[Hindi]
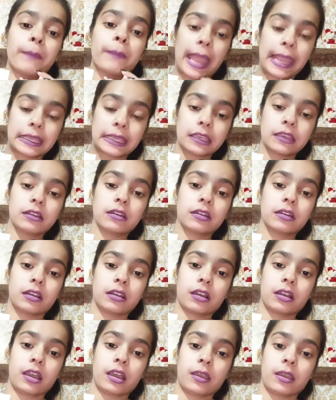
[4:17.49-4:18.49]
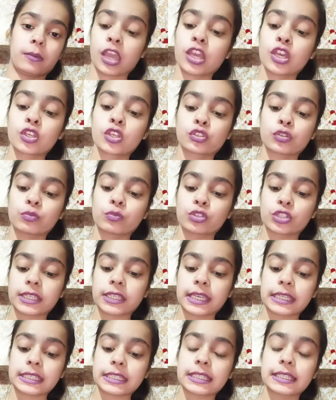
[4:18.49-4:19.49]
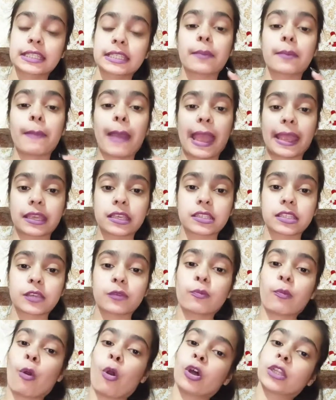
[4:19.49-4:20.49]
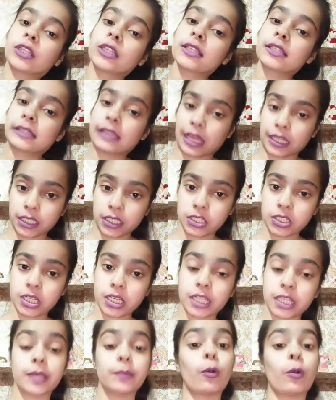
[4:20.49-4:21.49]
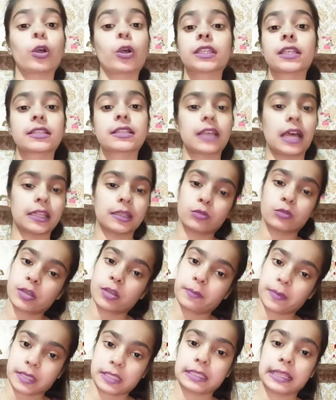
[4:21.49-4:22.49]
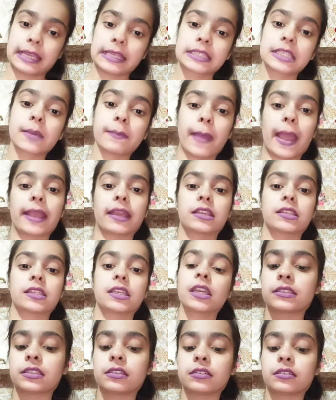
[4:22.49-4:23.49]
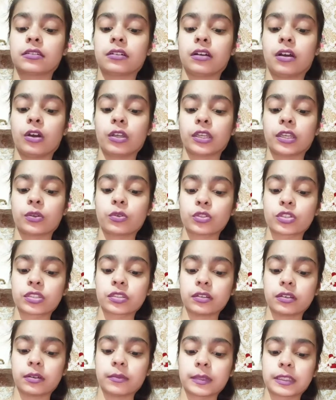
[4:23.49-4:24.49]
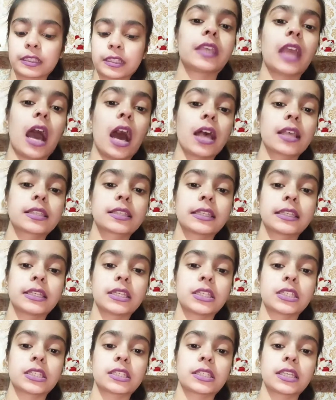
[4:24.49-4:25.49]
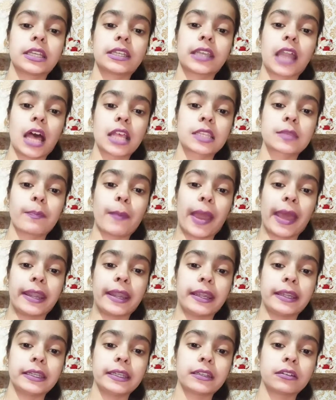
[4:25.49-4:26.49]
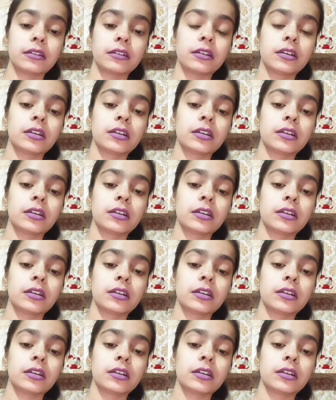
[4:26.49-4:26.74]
पैकिंग कर रखा है सो so, मुझे ये चीज़ की पैकेजिंग बहुत ही ज़्यादा अच्छी लगी बहुत ही ज़्यादा मुझे पसंद आई इसकी पैकेजिंग और ये कुछ मतलब यहाँ से नीचे से ट्रांसपेरेंट